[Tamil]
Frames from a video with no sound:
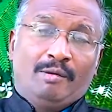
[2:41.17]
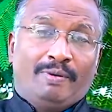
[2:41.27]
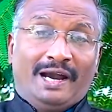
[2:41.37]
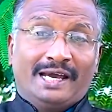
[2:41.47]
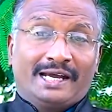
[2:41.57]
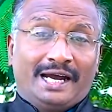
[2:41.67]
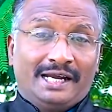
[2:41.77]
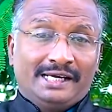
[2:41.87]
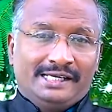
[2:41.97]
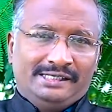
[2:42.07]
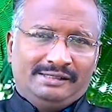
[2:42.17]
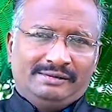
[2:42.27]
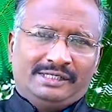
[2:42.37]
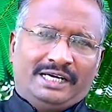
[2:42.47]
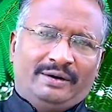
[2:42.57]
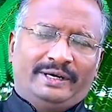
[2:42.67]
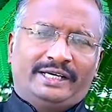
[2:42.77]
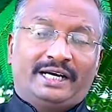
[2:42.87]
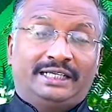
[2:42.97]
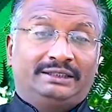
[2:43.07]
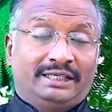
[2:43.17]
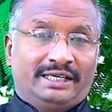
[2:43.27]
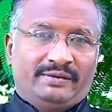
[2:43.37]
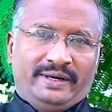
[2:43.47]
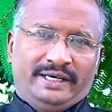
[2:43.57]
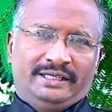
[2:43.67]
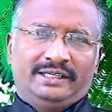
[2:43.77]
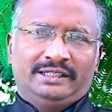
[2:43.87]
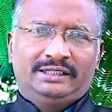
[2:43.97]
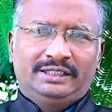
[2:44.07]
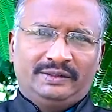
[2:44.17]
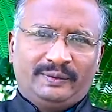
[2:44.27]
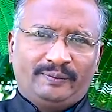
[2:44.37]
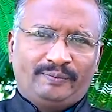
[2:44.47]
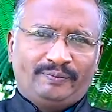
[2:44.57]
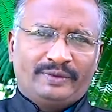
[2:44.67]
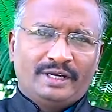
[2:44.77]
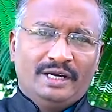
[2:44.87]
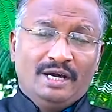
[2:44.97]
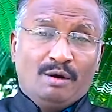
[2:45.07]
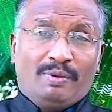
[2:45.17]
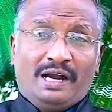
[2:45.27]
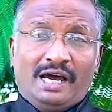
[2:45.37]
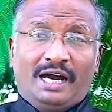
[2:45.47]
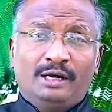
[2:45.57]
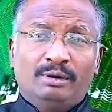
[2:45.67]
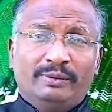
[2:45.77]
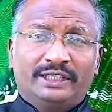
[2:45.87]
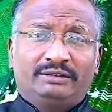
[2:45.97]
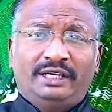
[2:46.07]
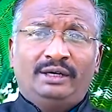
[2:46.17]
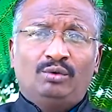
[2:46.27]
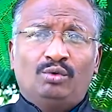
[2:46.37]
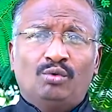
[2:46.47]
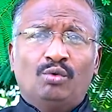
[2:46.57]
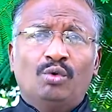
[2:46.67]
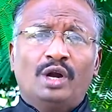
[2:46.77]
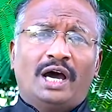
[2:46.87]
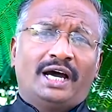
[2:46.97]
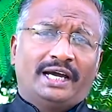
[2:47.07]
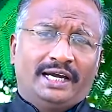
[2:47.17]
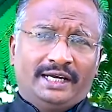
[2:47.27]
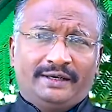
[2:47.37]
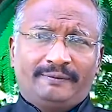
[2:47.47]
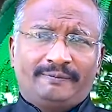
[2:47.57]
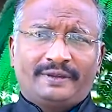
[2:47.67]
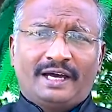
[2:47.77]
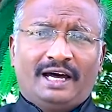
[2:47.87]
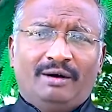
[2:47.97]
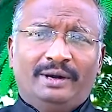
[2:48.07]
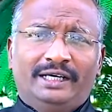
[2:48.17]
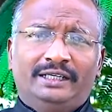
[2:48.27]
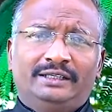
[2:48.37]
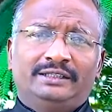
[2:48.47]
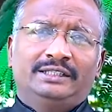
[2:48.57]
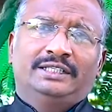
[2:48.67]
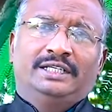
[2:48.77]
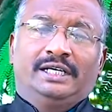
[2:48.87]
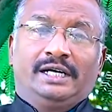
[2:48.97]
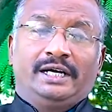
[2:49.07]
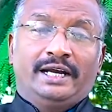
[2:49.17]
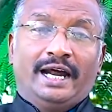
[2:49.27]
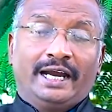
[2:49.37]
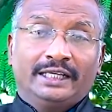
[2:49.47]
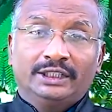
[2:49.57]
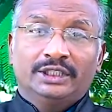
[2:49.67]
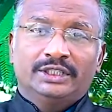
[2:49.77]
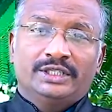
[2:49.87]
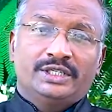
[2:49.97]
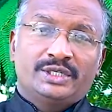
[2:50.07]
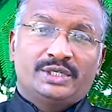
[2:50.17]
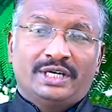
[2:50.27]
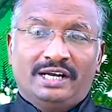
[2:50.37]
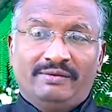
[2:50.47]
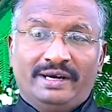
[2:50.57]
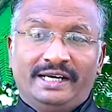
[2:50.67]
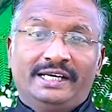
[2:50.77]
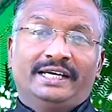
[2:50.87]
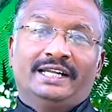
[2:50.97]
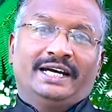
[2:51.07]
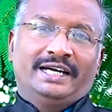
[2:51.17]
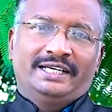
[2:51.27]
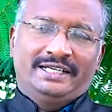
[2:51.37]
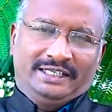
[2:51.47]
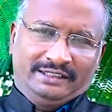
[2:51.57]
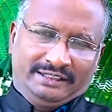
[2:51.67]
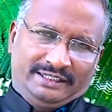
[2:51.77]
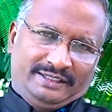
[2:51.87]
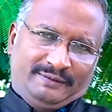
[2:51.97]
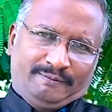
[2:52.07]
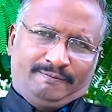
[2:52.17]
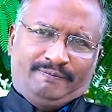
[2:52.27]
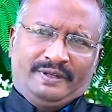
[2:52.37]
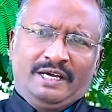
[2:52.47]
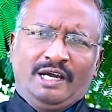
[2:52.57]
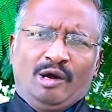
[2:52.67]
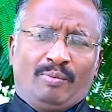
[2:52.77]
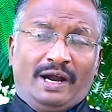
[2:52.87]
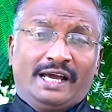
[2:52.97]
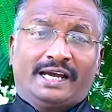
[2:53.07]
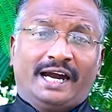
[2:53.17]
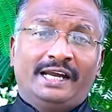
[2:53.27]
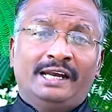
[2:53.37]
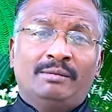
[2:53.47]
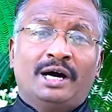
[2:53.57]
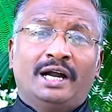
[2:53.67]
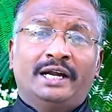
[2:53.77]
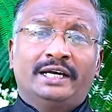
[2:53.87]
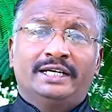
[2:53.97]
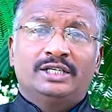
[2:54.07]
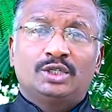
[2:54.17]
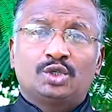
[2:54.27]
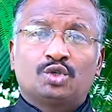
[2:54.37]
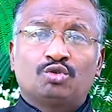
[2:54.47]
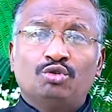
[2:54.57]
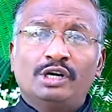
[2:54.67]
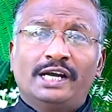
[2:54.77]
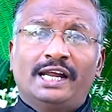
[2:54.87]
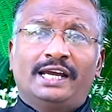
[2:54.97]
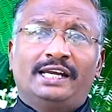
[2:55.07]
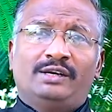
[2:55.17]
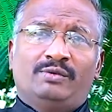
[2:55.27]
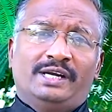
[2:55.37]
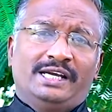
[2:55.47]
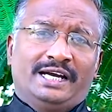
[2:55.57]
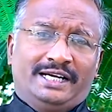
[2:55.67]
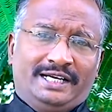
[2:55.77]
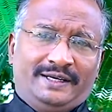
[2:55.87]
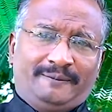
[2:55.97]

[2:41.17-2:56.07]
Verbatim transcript: பல காலங்கள் அவன் காத்திருக்க வேண்டியது இருந்தது பல அனுபவத்தின் ஊடாக அவன் நடந்து செல்ல வேண்டியதாக இருந்தது பல கடினமான சூழ்நிலைகளின் வழியாக